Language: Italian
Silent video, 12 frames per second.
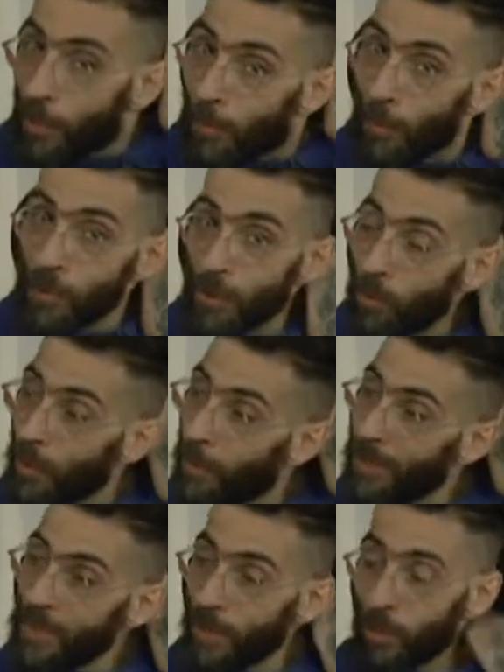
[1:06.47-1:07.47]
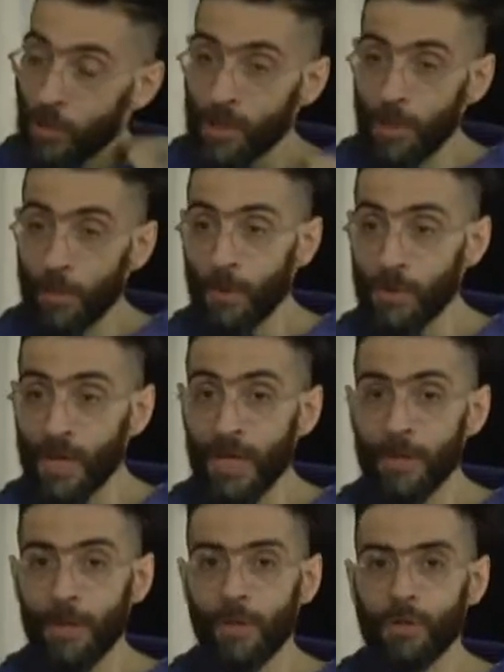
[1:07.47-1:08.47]
però sicuramente i nostri
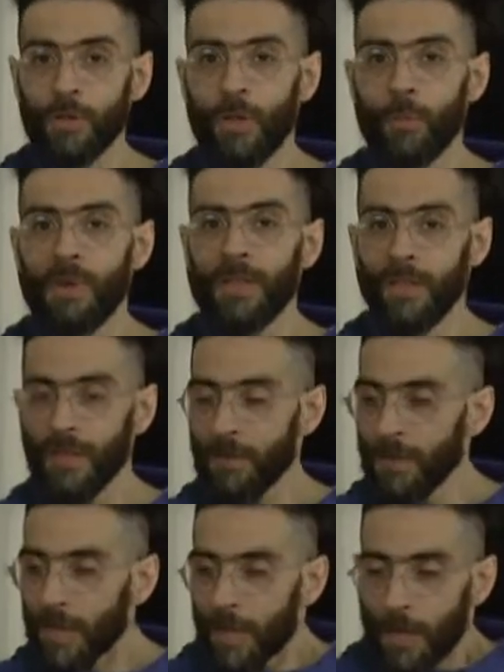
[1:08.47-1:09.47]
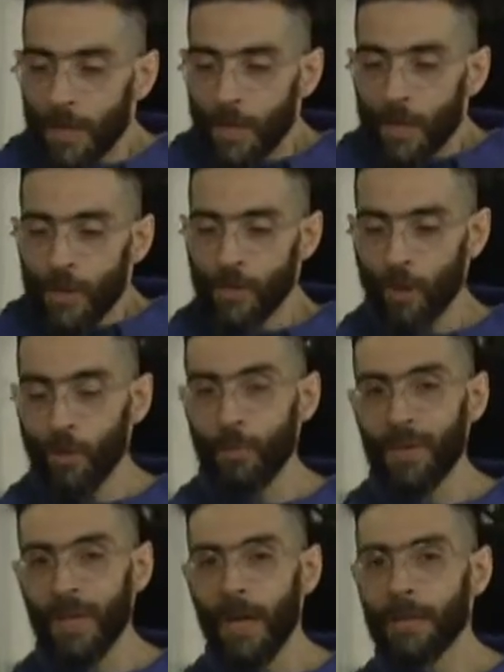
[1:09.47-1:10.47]
progetti, i nostri obiettivi sono
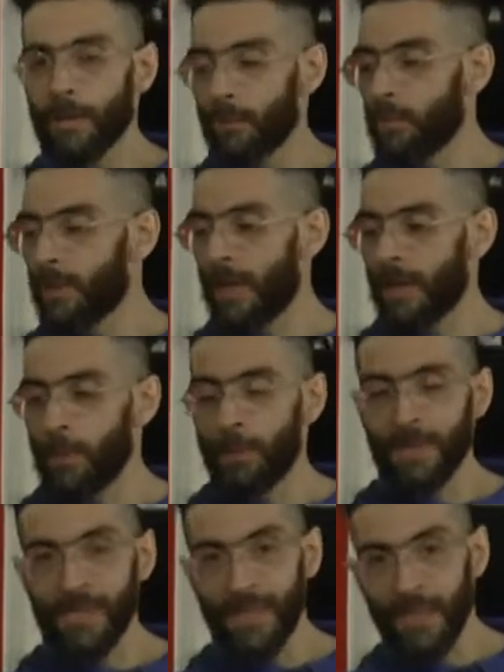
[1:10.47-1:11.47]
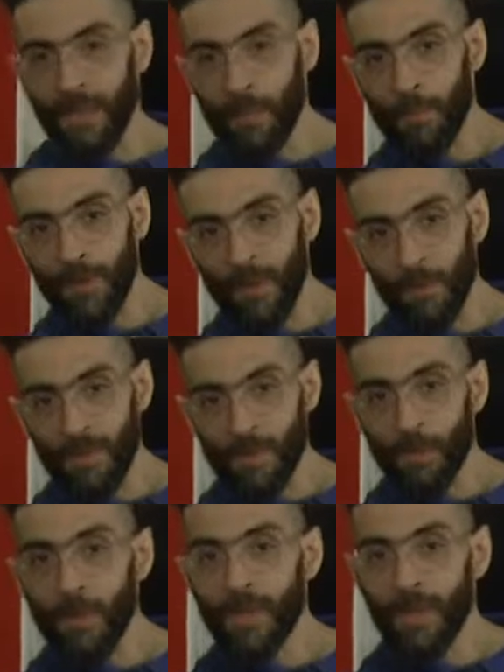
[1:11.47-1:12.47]
mirati a tutelare il paziente in
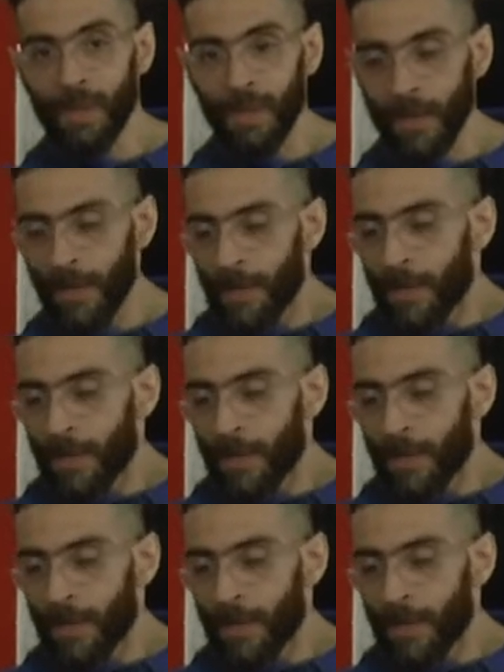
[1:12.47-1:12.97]
primis, quindi